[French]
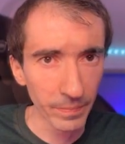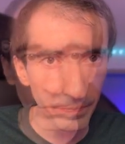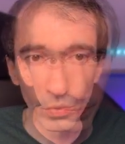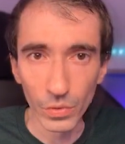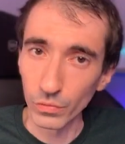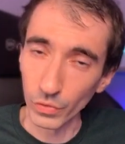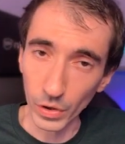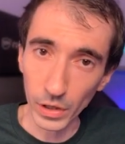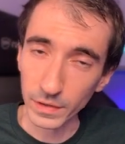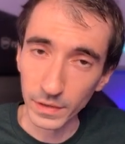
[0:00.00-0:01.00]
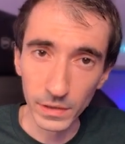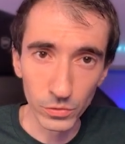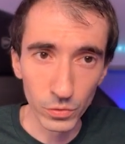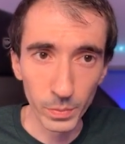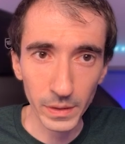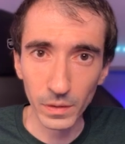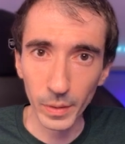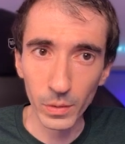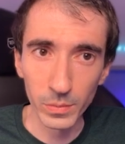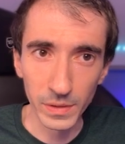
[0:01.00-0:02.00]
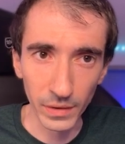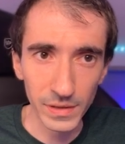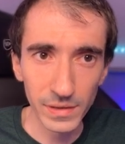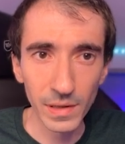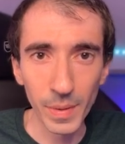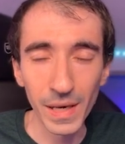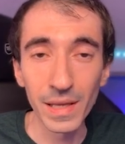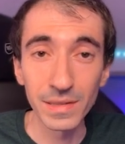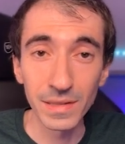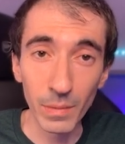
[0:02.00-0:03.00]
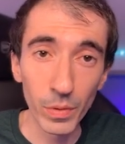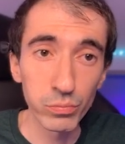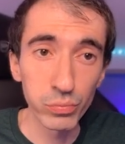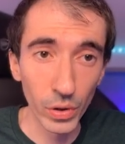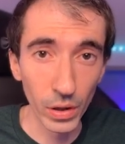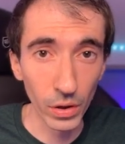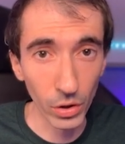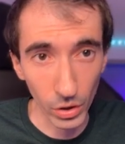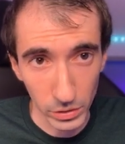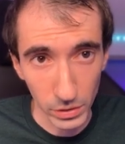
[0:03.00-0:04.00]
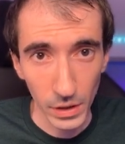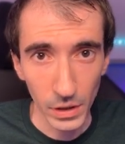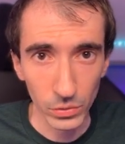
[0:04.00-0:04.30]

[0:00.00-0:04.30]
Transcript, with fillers: Donc voilà, c'est super sympa comme service, ça s'appelle zap.run,